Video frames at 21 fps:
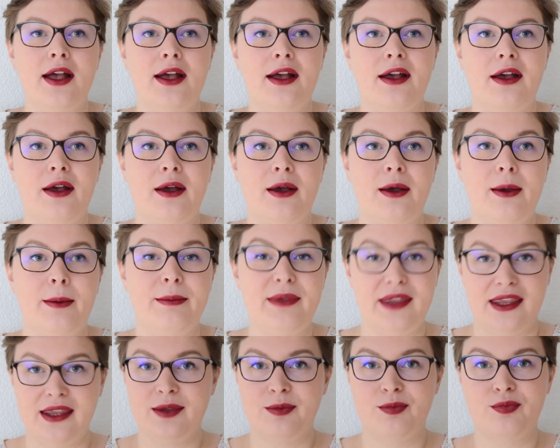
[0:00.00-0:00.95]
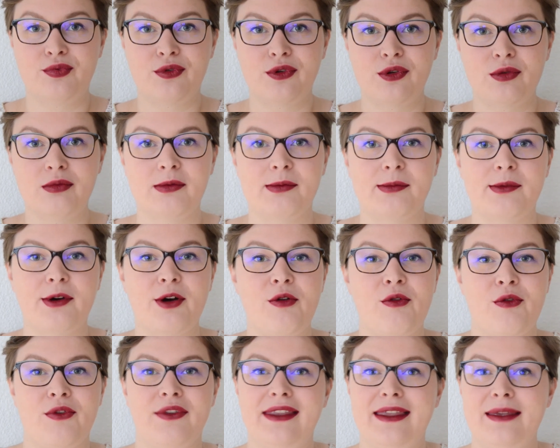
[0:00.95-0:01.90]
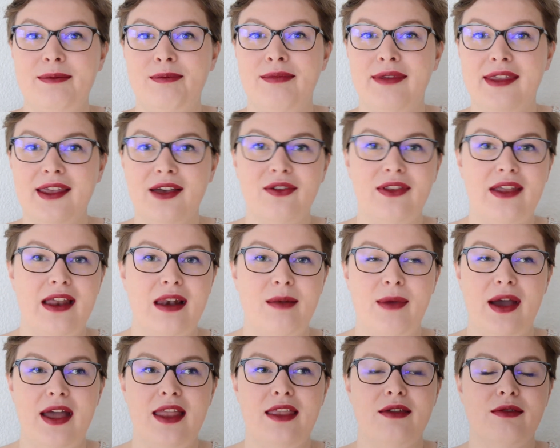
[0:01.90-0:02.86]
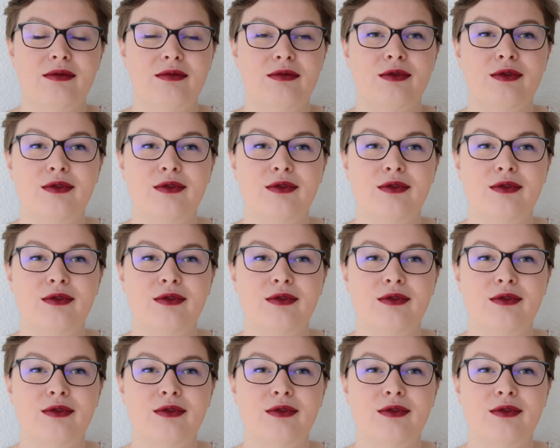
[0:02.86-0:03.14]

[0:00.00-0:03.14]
Euh, mais pour le moment, on est bien en Allemagne.